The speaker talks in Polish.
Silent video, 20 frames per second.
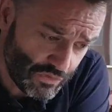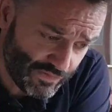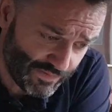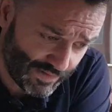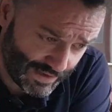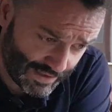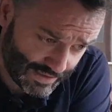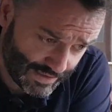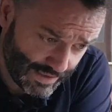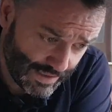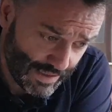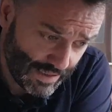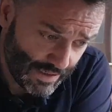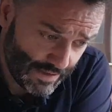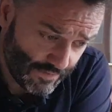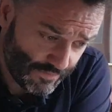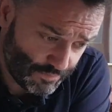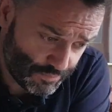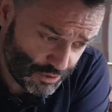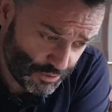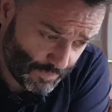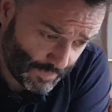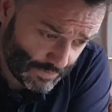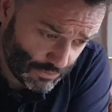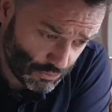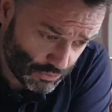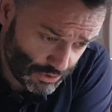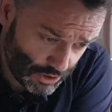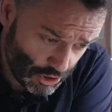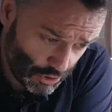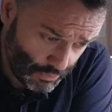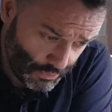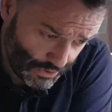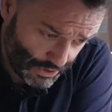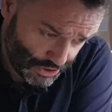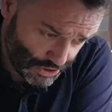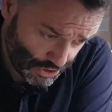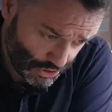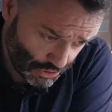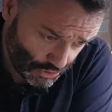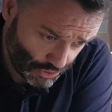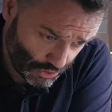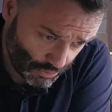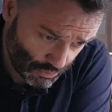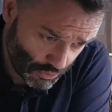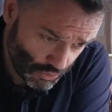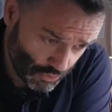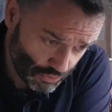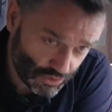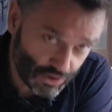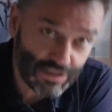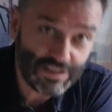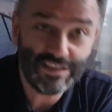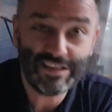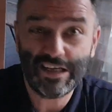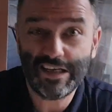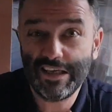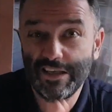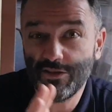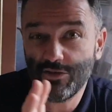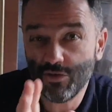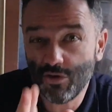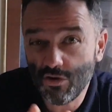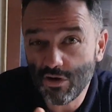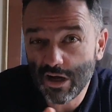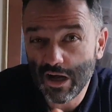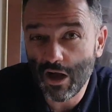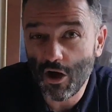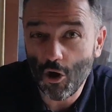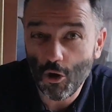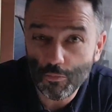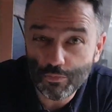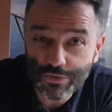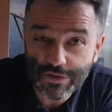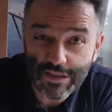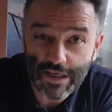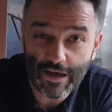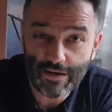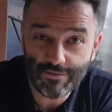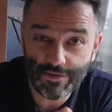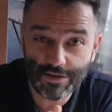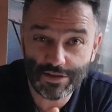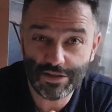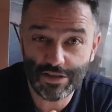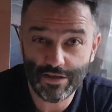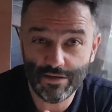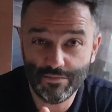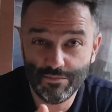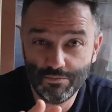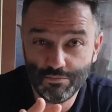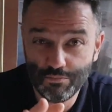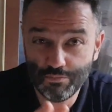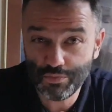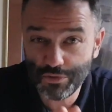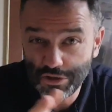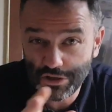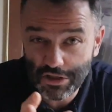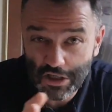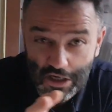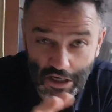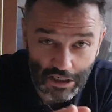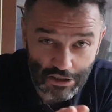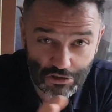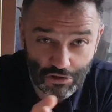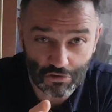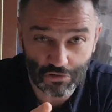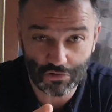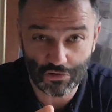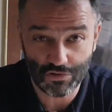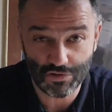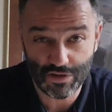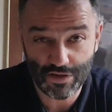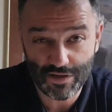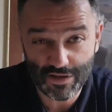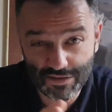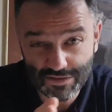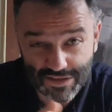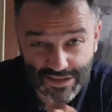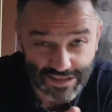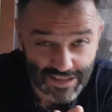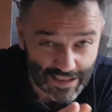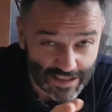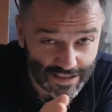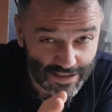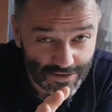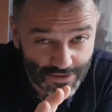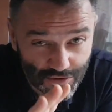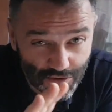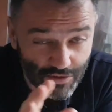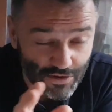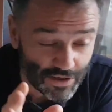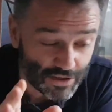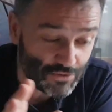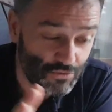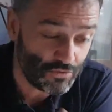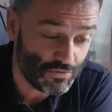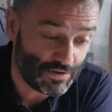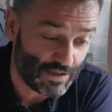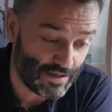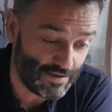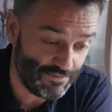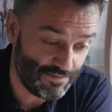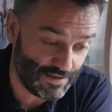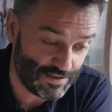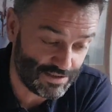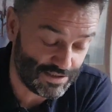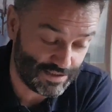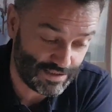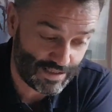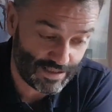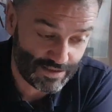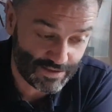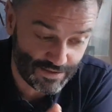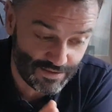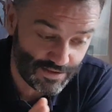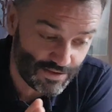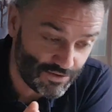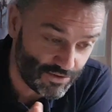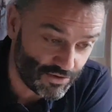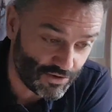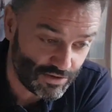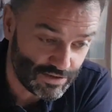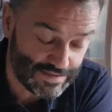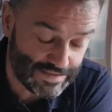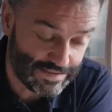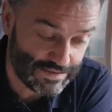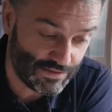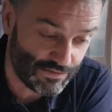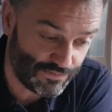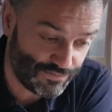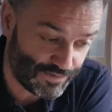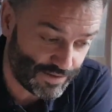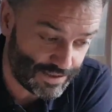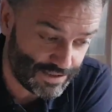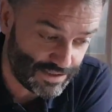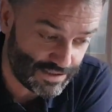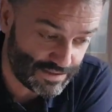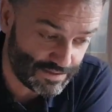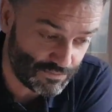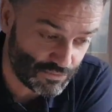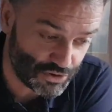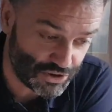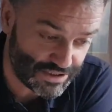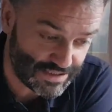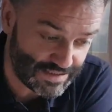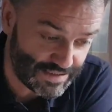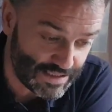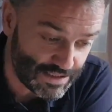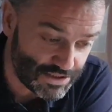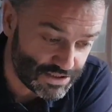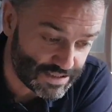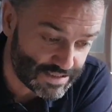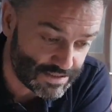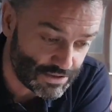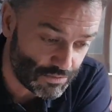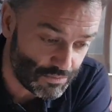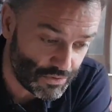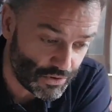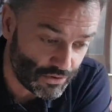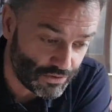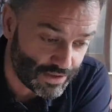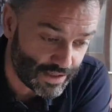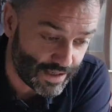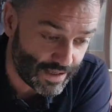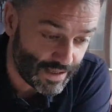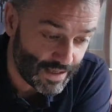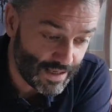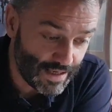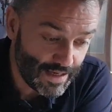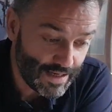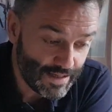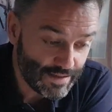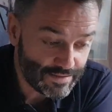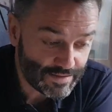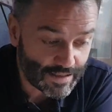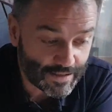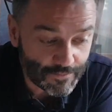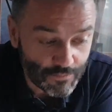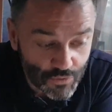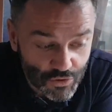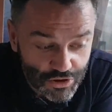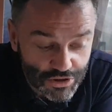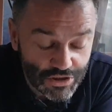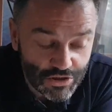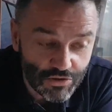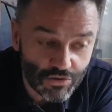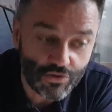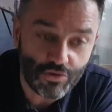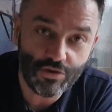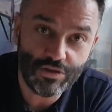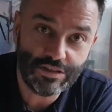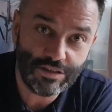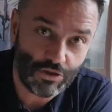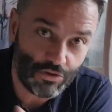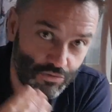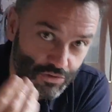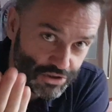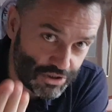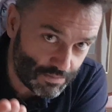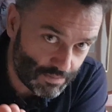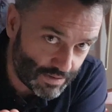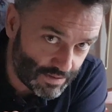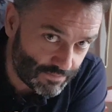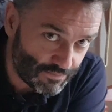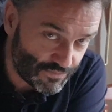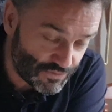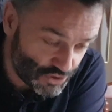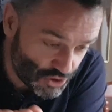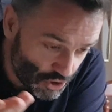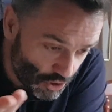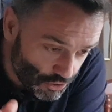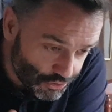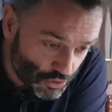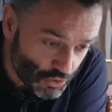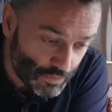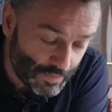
uwagę. W przypadku tego pierwszego domku to jest takie trochę opcja, wiecie, brzydkie kaczątko. No, jest taki trochę tutaj, wiecie, tak nie do końca są fajnie te może zdjęcia zrobione, tak może nie do końca on się Wam w środku